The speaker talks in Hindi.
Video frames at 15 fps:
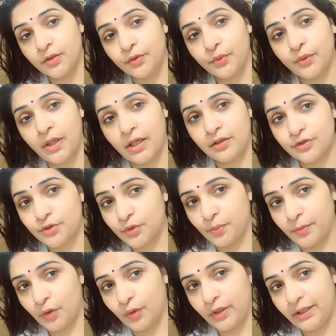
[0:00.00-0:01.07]
तो आज तो
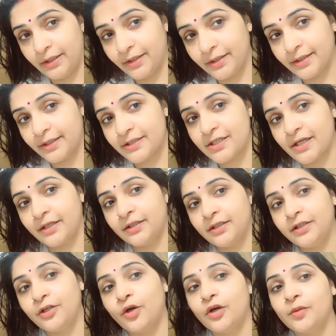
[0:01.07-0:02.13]
मैं ऑयलिंग करने जा रही
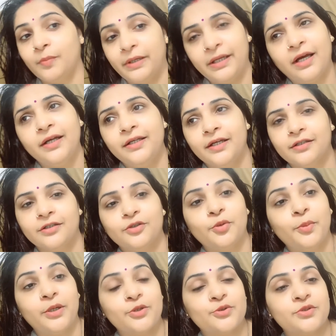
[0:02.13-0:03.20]
थी और बना लिया था तो
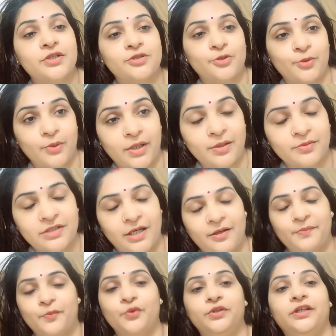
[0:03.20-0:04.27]
मैंने सोचा चलो आज
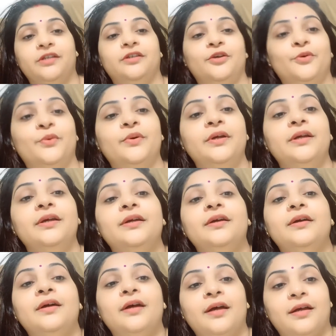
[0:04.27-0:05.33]
आपको देती हूँ
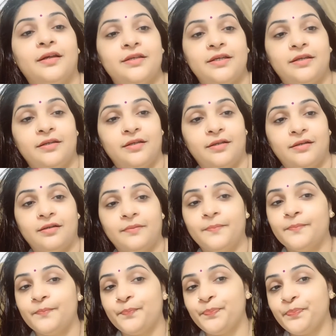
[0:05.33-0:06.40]
ये
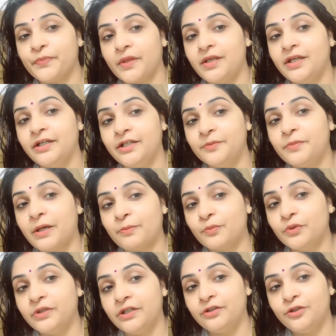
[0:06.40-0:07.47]
ये टिप
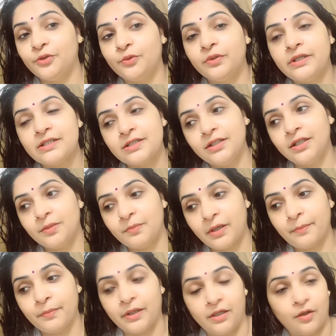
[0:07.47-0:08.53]
आपको देती हूँ किसी दिन
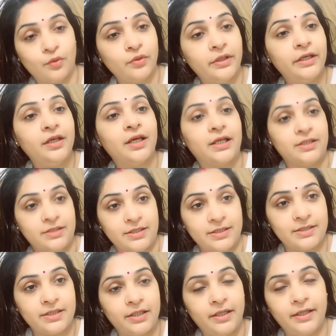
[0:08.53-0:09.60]
मैं बनाऊँगी अच्छे
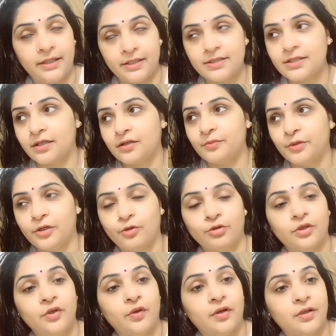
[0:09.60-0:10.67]
से ढेर सारा
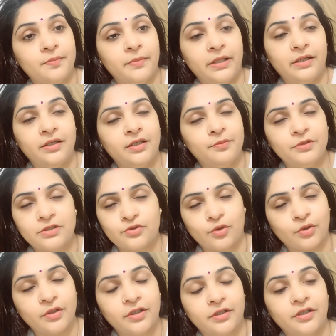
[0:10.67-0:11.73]
बनाऊँगी और मेरे लिए भी
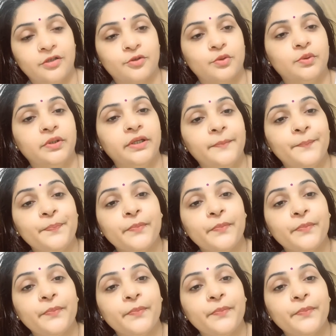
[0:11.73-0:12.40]
स्टॉक करके रखूँगी